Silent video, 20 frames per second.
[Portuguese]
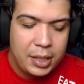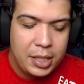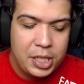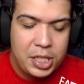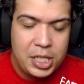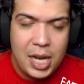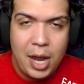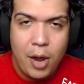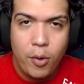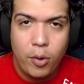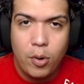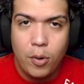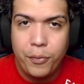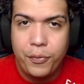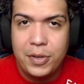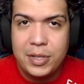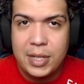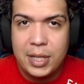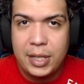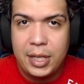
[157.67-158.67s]
que já é o que eu
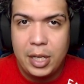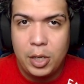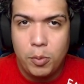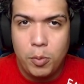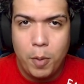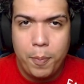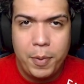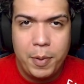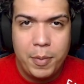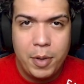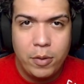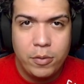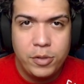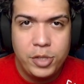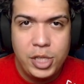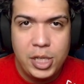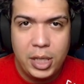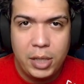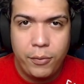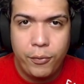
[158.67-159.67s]
fiz aqui no meu primeiro
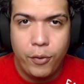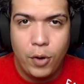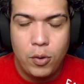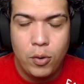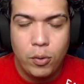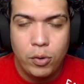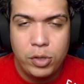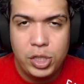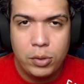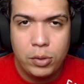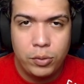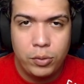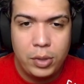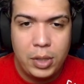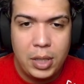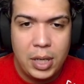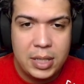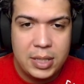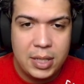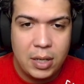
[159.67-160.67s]
dia, que foi hoje, quando eu
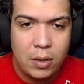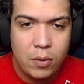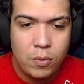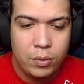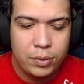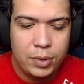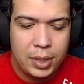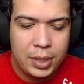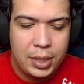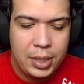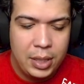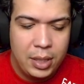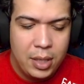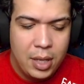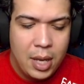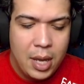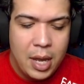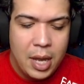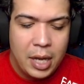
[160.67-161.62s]
criei essa conta aqui.